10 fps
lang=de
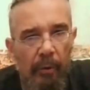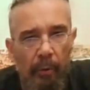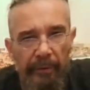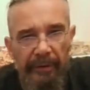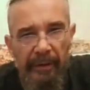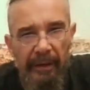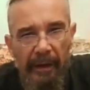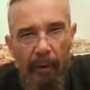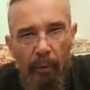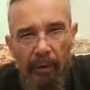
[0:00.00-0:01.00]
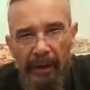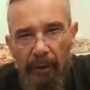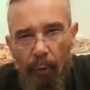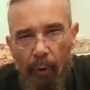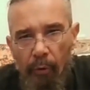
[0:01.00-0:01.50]
Und auch
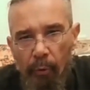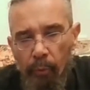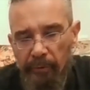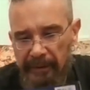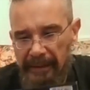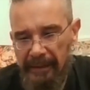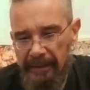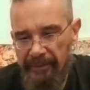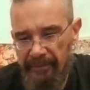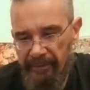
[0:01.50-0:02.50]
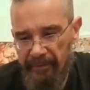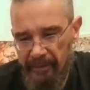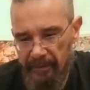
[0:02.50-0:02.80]
Orko da als äh,